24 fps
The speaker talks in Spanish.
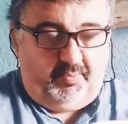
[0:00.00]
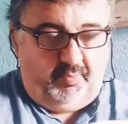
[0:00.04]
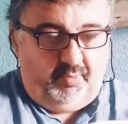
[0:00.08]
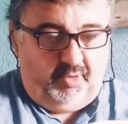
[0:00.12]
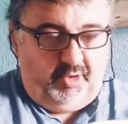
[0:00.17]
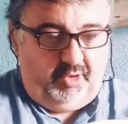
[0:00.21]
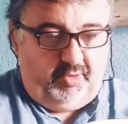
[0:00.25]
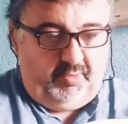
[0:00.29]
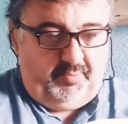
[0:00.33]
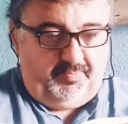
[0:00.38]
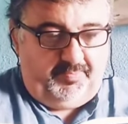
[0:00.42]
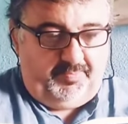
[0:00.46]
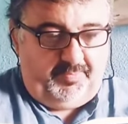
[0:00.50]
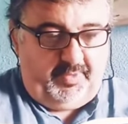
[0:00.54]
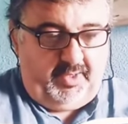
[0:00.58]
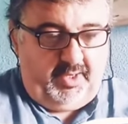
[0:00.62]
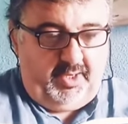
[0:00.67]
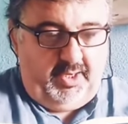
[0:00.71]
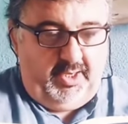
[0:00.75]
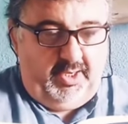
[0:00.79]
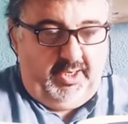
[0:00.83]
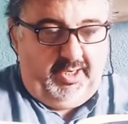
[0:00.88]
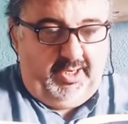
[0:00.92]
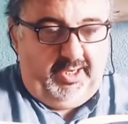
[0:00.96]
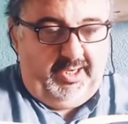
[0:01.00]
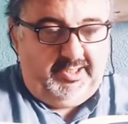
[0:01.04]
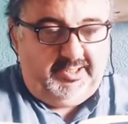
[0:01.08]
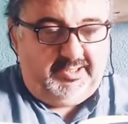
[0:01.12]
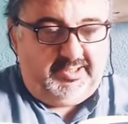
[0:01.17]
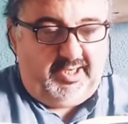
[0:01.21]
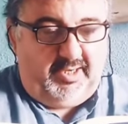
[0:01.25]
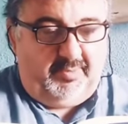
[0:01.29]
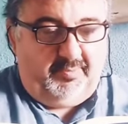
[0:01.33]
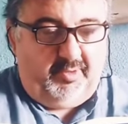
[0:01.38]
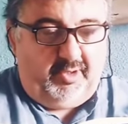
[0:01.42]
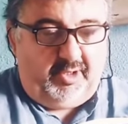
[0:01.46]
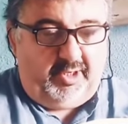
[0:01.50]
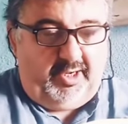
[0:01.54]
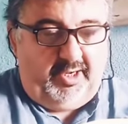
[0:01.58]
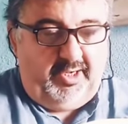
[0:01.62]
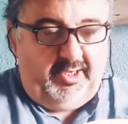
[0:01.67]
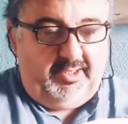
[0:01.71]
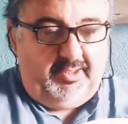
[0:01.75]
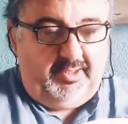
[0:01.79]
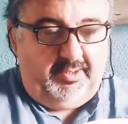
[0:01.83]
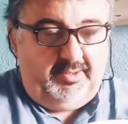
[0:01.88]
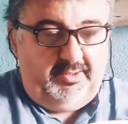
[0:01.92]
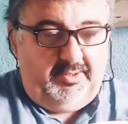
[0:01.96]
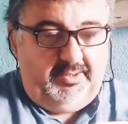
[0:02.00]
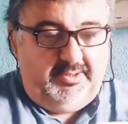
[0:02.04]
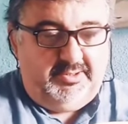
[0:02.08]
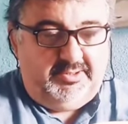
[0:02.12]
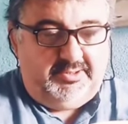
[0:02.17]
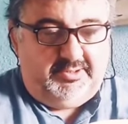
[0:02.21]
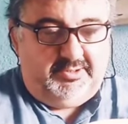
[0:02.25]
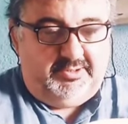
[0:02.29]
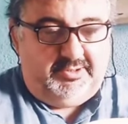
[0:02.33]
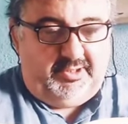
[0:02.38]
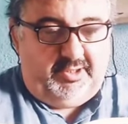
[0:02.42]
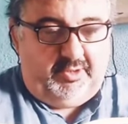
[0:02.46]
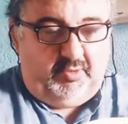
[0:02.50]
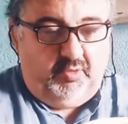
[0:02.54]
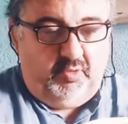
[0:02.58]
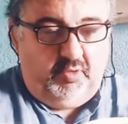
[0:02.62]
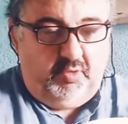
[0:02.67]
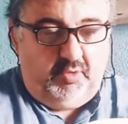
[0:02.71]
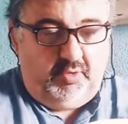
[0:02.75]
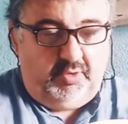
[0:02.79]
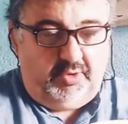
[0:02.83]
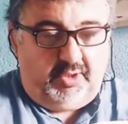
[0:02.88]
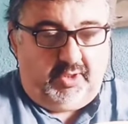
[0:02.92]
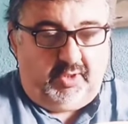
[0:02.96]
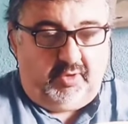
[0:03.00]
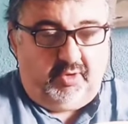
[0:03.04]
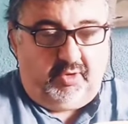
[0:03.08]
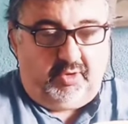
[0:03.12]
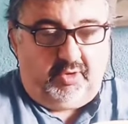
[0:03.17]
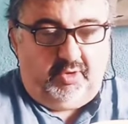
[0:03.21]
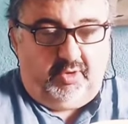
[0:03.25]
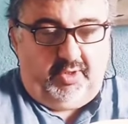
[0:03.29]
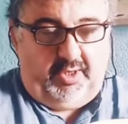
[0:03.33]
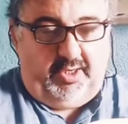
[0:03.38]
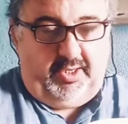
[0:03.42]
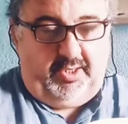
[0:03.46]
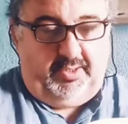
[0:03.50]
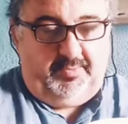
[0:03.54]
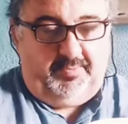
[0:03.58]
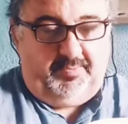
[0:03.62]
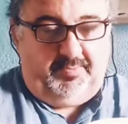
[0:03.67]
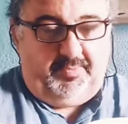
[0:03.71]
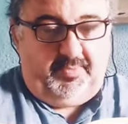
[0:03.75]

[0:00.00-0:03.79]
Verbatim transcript: Bueno, el trapo aquel, según recordó él,